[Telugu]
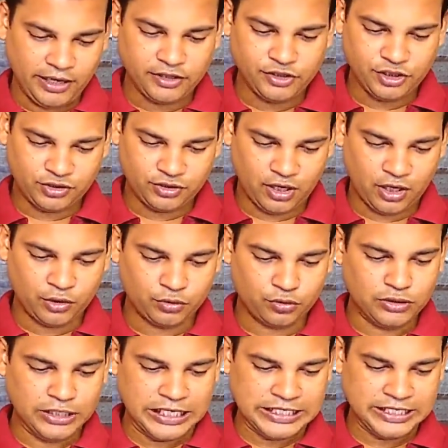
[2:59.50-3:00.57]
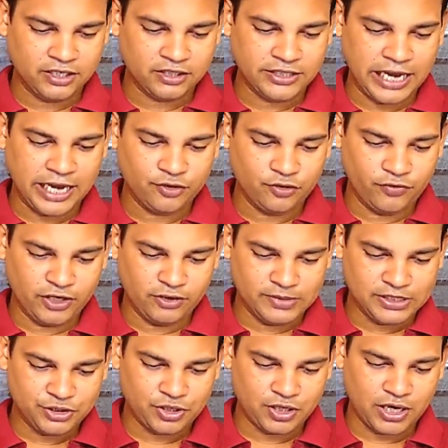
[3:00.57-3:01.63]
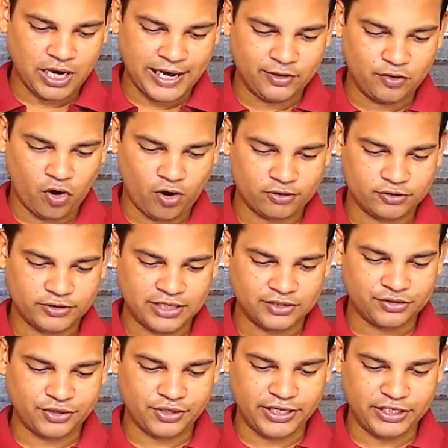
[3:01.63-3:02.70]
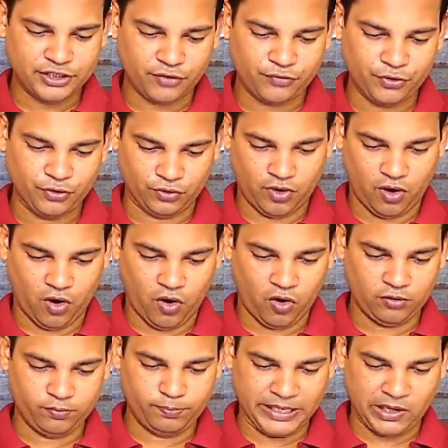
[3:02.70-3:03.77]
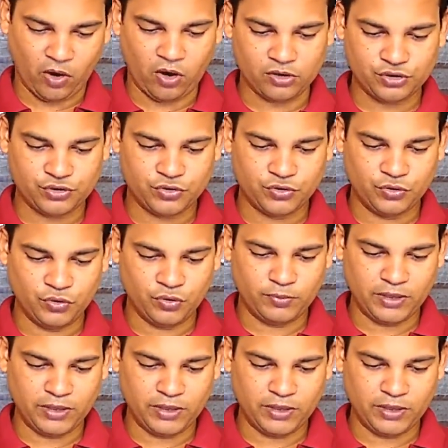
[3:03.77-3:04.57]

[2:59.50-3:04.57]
రంజిత్ అడుగుతుంది ఏంటి అంటే థ్యాంక్ యూ వెరీ మచ్ సార్ ఐ గాట్ సెలెక్టెడ్ ఇంటర్వ్యూ ఆల్ బికాస్ యూ